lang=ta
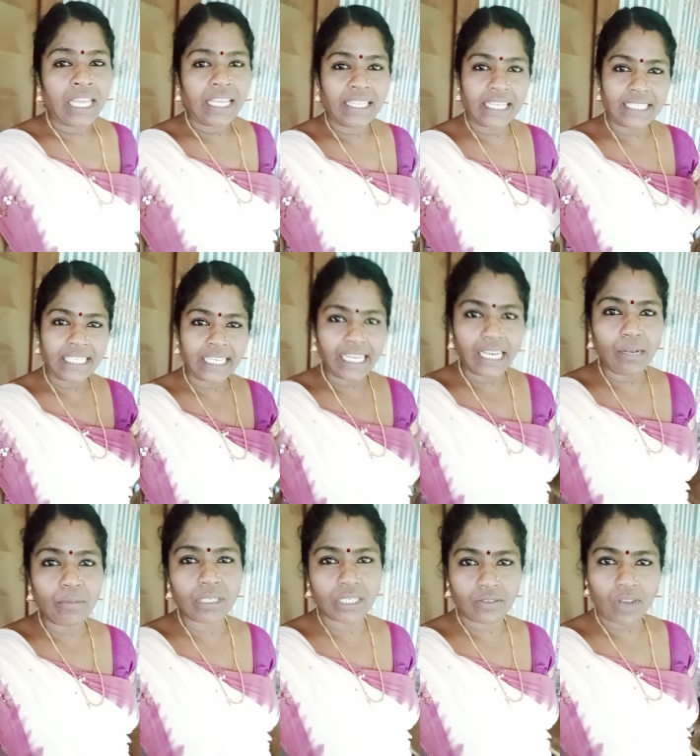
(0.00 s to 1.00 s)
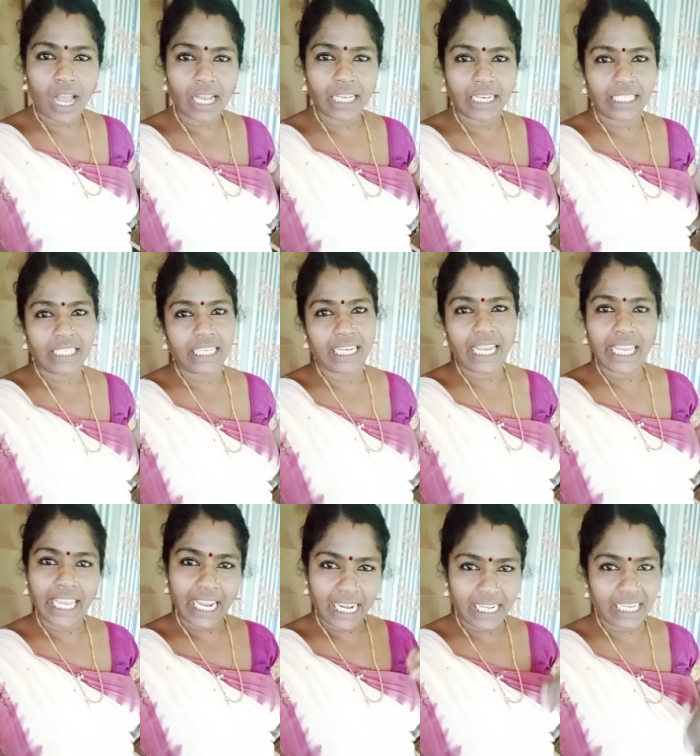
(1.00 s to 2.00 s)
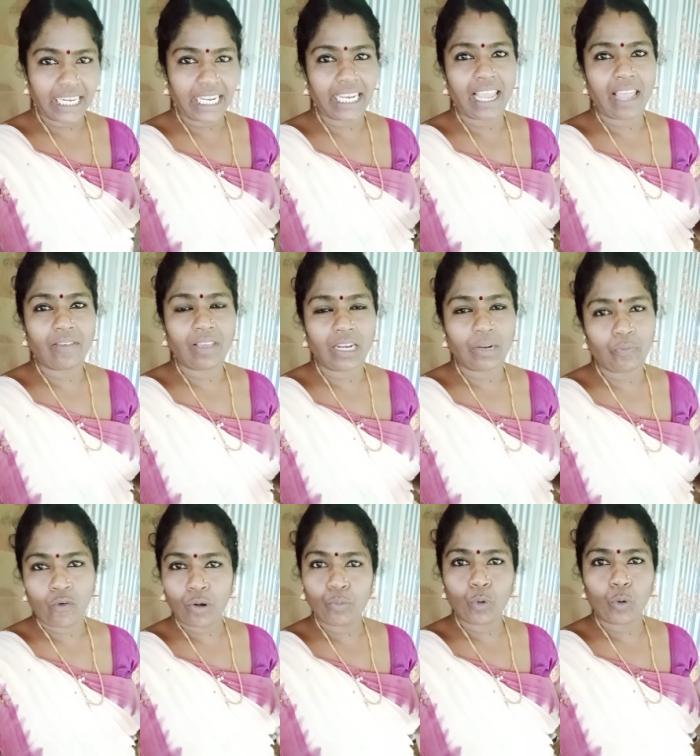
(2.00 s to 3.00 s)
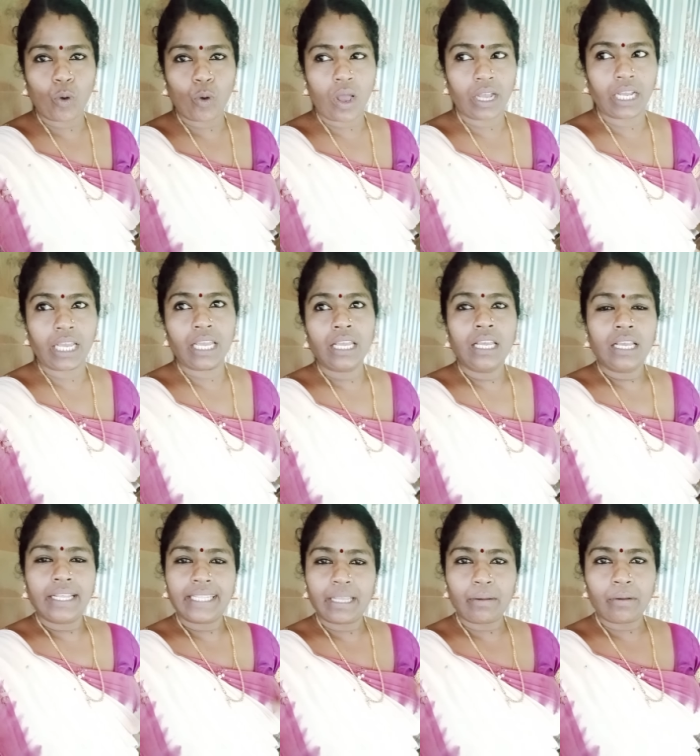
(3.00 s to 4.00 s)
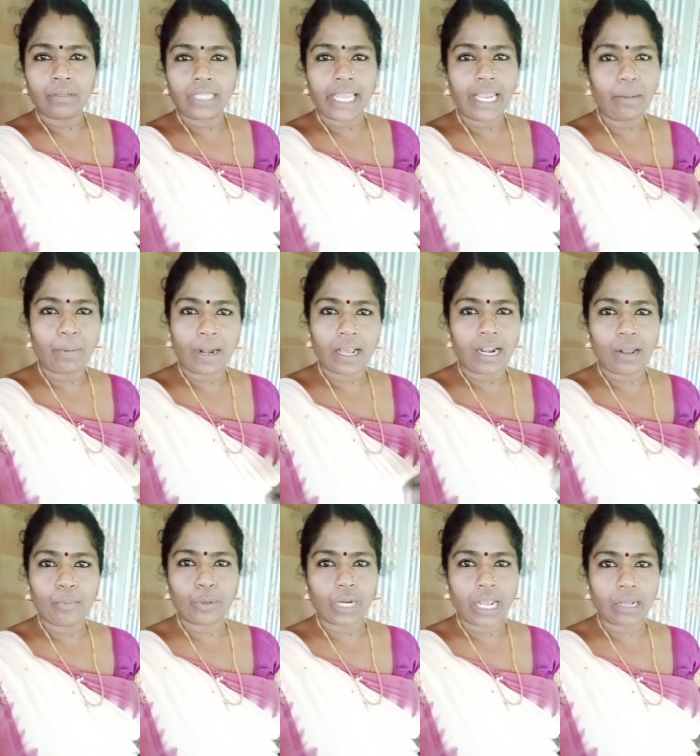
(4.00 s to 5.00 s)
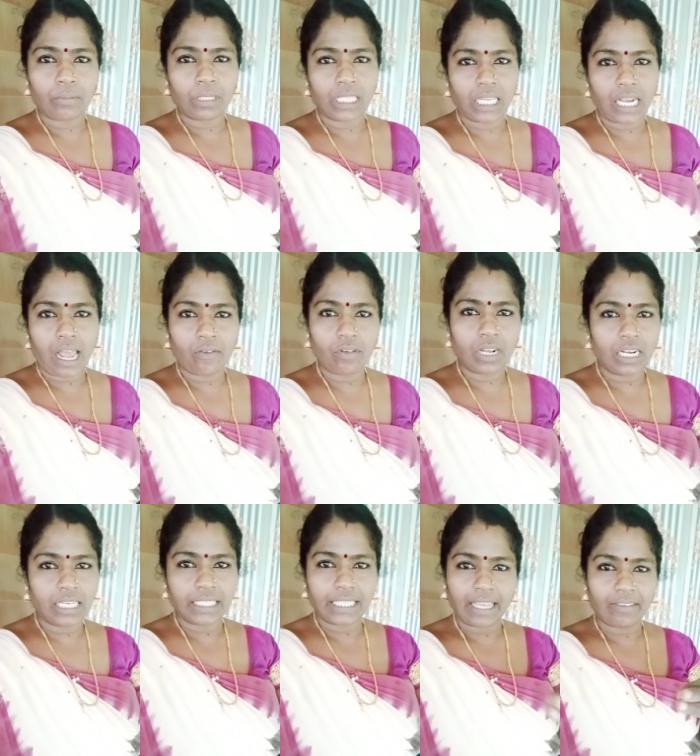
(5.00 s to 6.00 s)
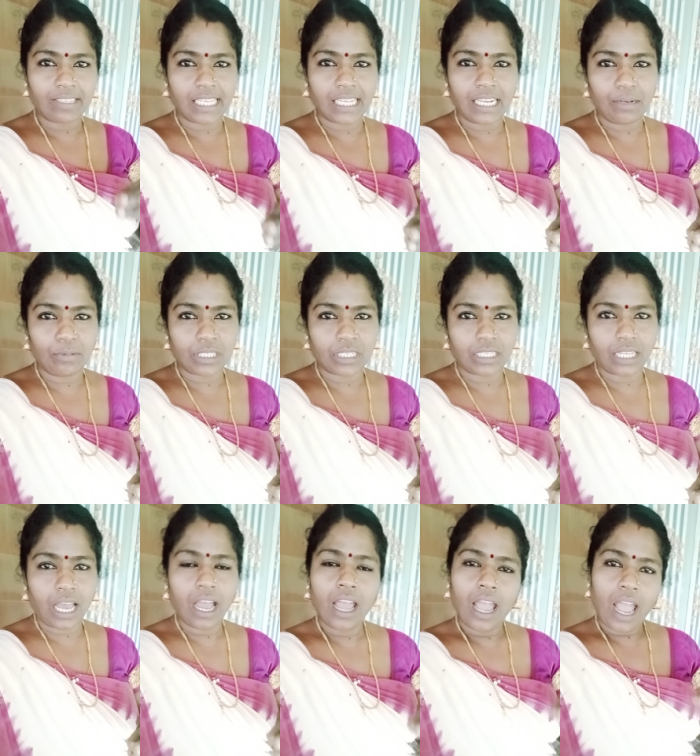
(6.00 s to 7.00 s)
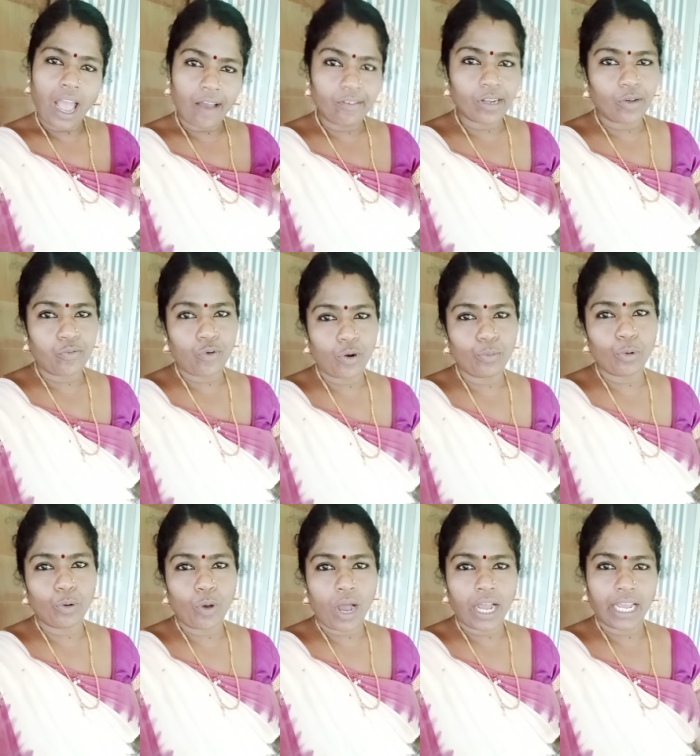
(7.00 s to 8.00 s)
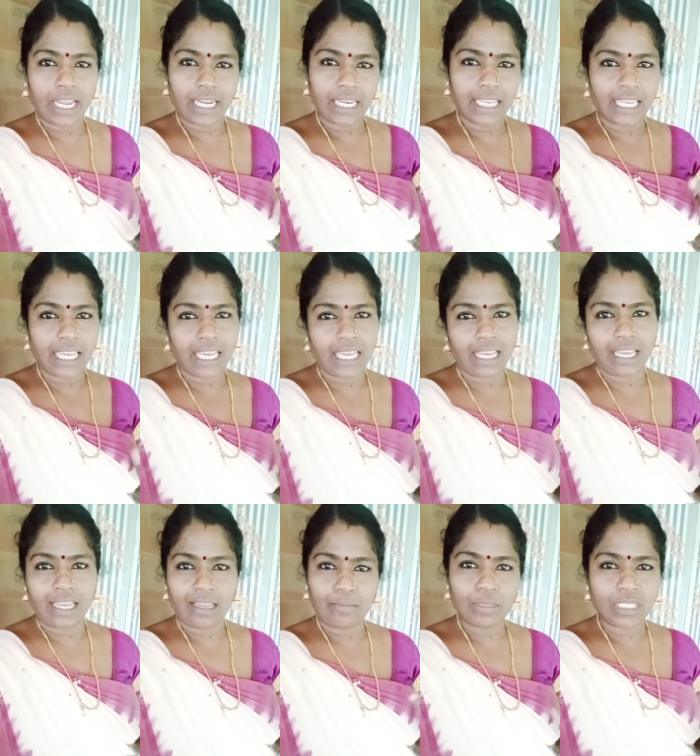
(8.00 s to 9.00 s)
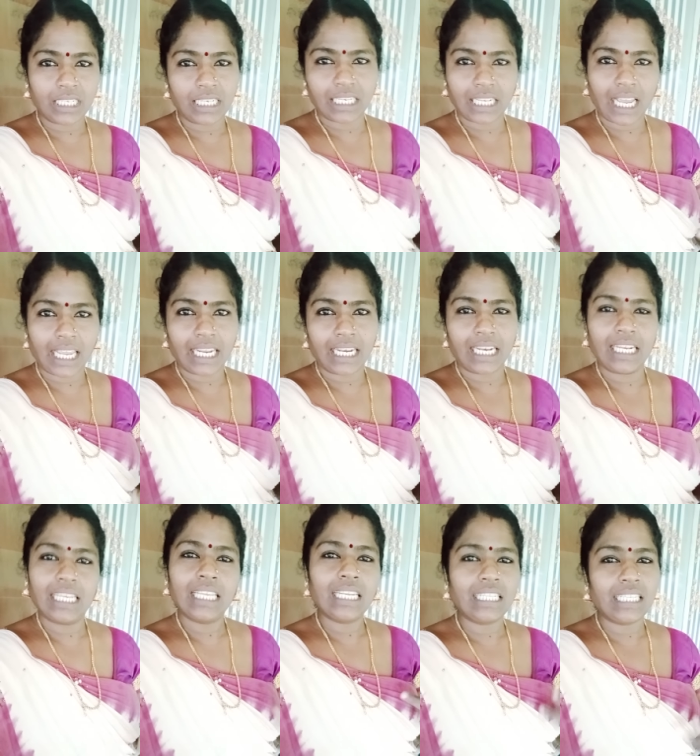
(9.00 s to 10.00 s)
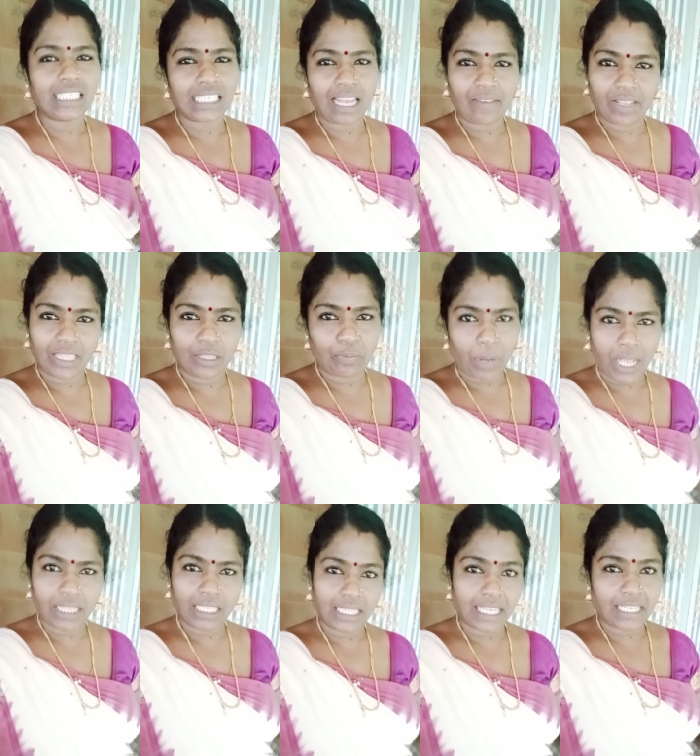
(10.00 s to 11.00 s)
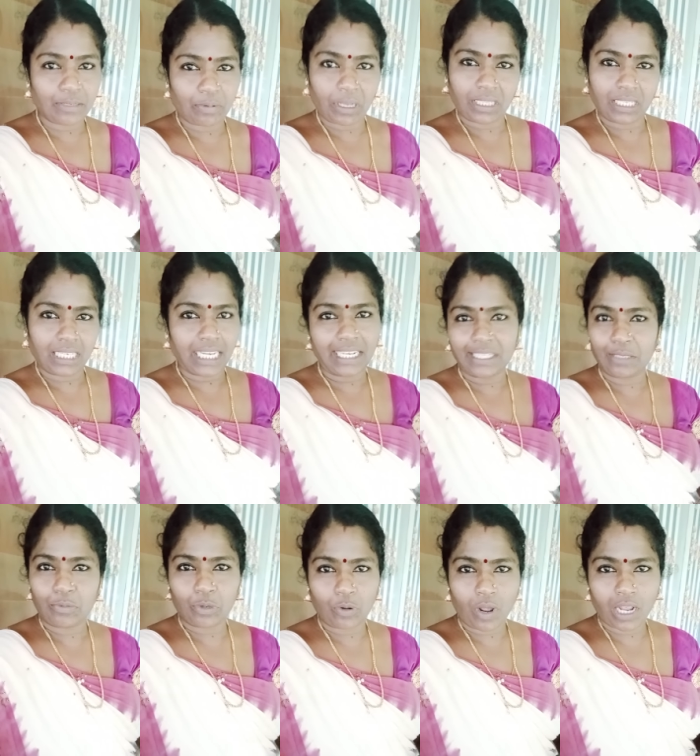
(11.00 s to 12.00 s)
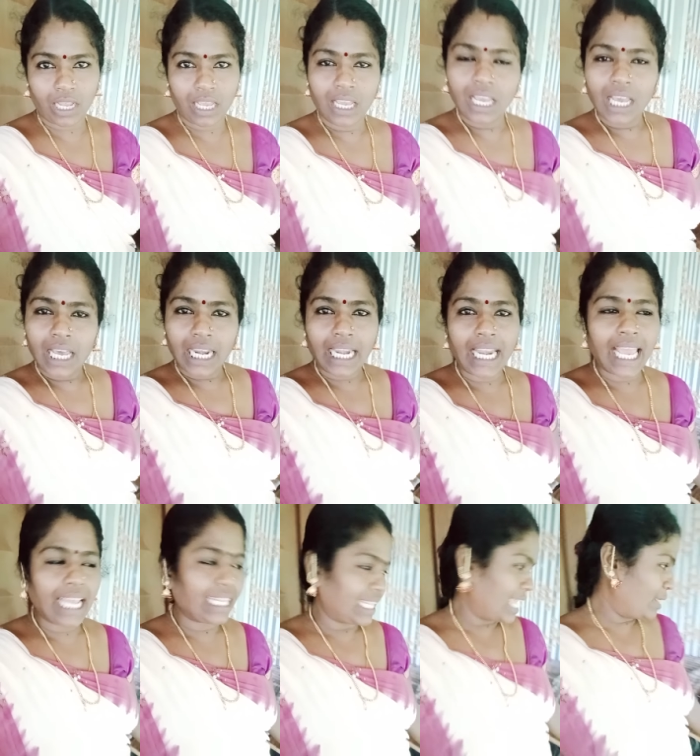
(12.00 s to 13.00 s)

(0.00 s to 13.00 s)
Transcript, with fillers: இந்த சிங்கிள் மிஷின் வாங்குறதுக்குன்னே எங்களுக்கு நிறையா பேர் ஃபோன் போடுவாங்க இந்த தையல் பழகெல்லாம் போகிறாங்க பார்த்தீங்களா அவங்களுக்கு தேவை சிங்கிள் மிஷின் தான் அவங்க ஃபோன் போடுவாங்க நீங்கள் மிஷின் இருக்கா என்னென்னு இருந்துச்சுன்னா வந்து பார்த்து தச்சு பார்த்துட்டு எடுத்துகிட்டு போயிடுவாங்க ரெண்டாயிரத்தி